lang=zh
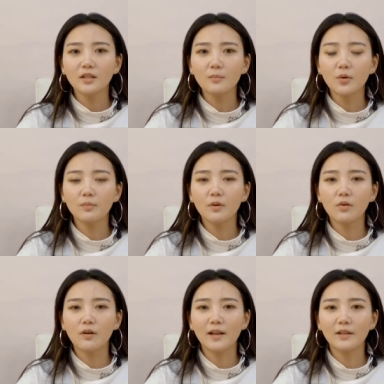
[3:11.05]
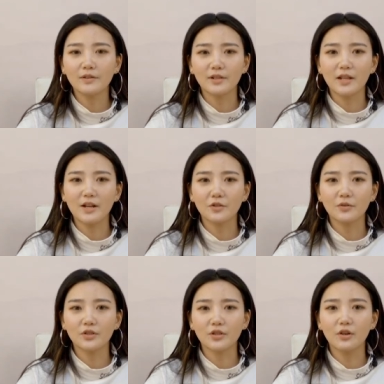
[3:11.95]
当婆婆过完六十大
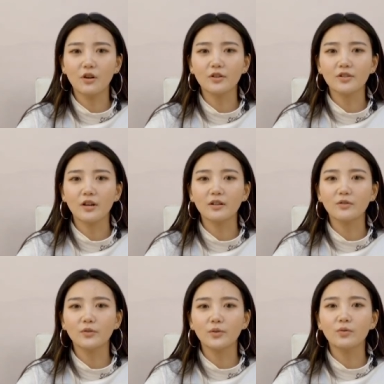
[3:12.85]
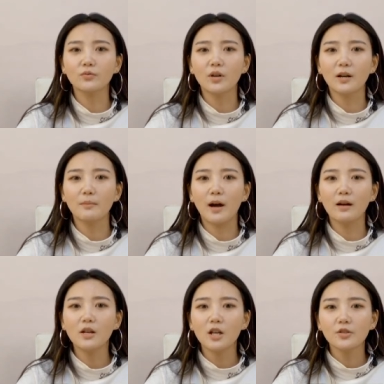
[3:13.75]
寿的时候，小丽由于工作很
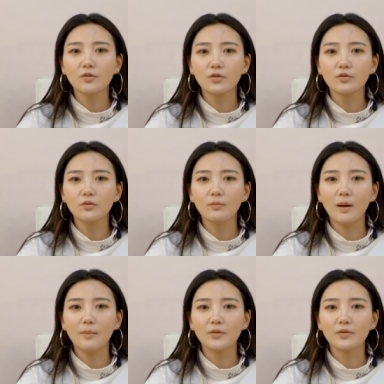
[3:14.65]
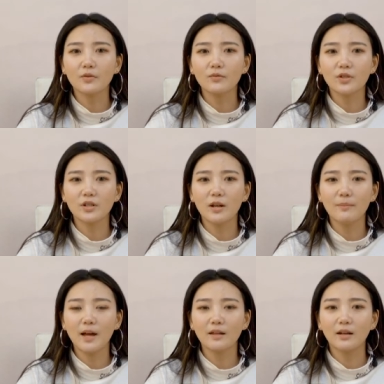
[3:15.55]
忙，就匆匆忙忙去公司
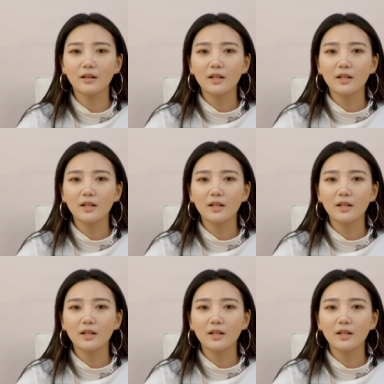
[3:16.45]
上班了。